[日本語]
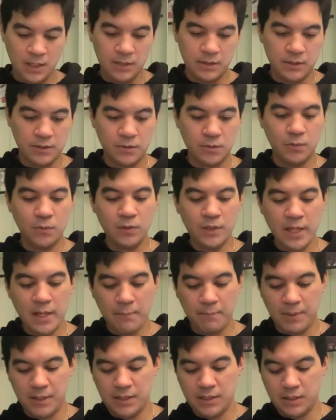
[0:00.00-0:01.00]
で、そこで
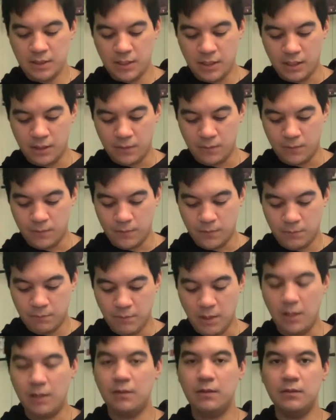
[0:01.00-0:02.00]
ベジータがこう、
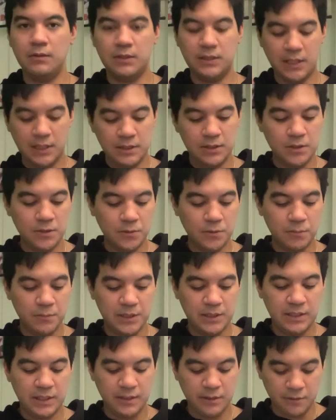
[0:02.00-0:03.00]
まあ、先頭を見
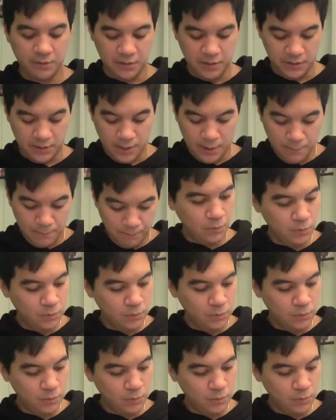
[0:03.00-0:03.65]
つけてくるんですね。